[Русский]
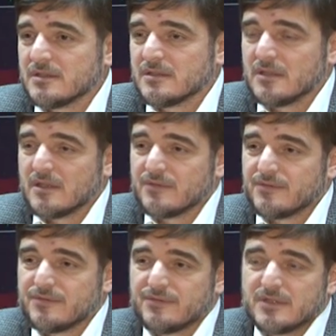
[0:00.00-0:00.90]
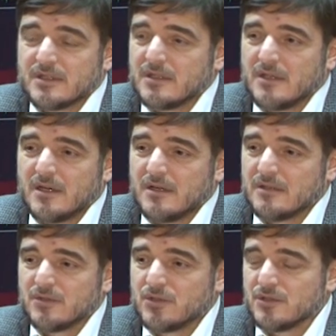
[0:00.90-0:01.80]
Я
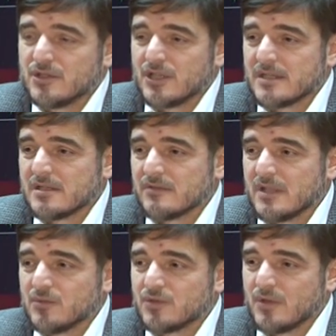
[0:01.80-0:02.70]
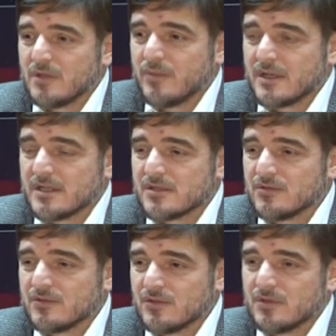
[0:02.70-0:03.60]
всегда очень счастлив тому, что они
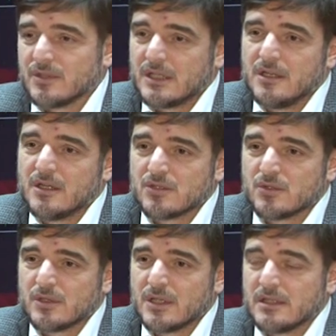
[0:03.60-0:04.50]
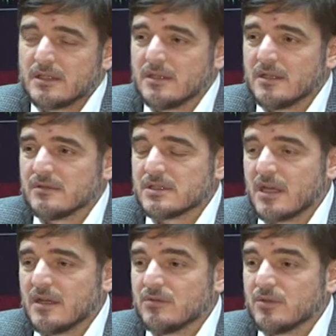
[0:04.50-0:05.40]
показывают вот такие результаты, да,
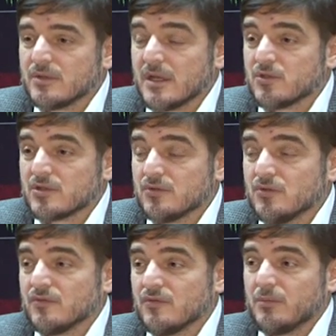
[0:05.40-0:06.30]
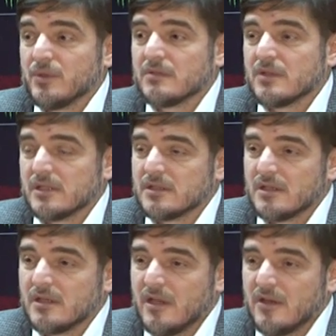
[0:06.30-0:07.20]
выстреливают, потому что, ну, во-первых,
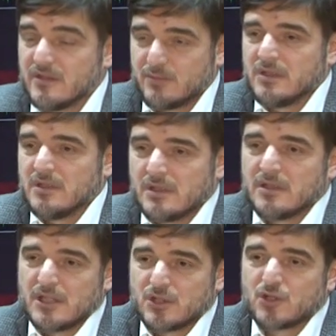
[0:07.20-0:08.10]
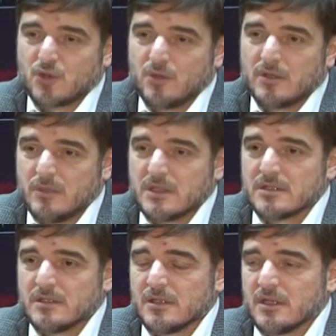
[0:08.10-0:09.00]
это воспитанники нашей школы
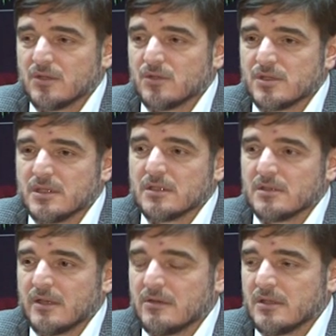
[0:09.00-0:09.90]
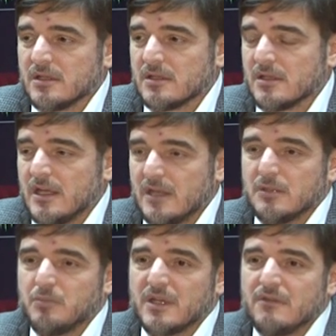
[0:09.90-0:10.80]
местные, да, то есть это, это,
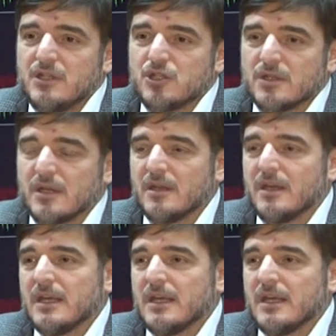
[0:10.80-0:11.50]
это первично